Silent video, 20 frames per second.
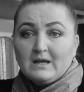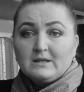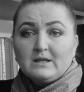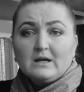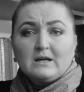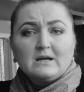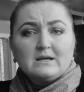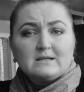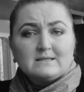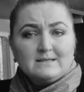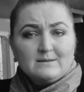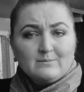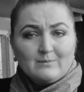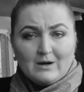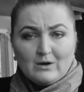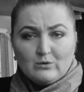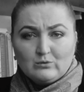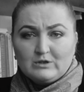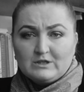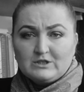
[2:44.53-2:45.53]
Так как
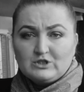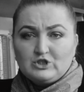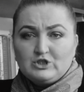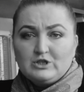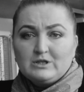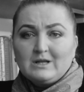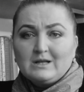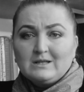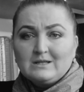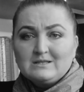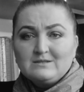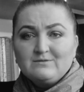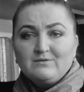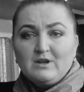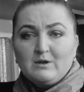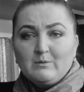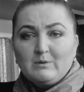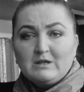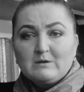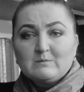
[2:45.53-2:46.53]
зима у нас считалась
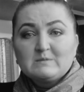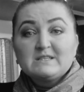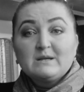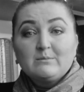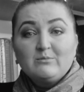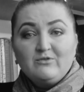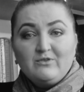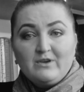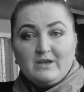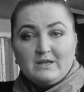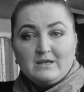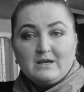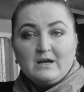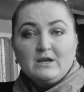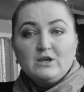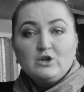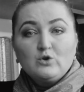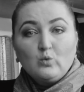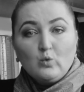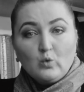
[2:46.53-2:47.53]
временем забвения
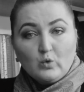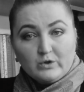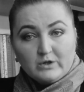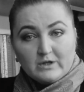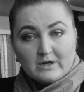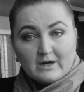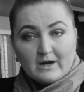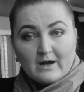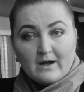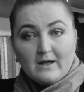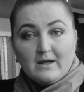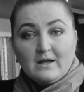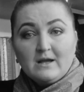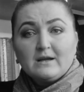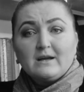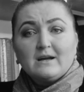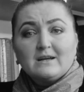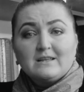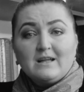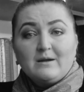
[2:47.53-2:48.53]
и отдыха,
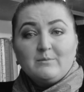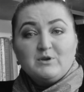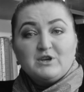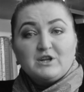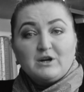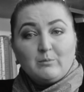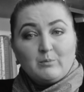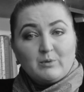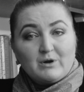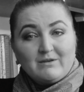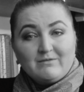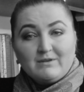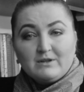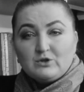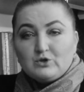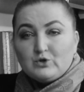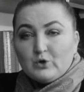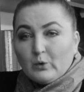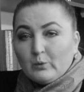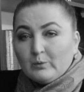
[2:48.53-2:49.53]
когда миром
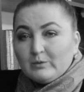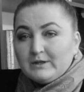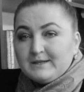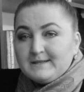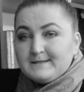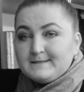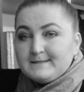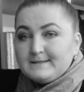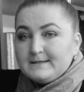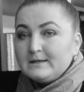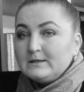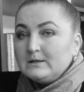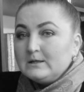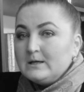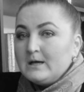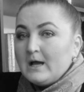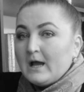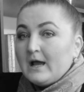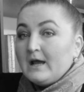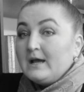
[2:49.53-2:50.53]
правят темные силы,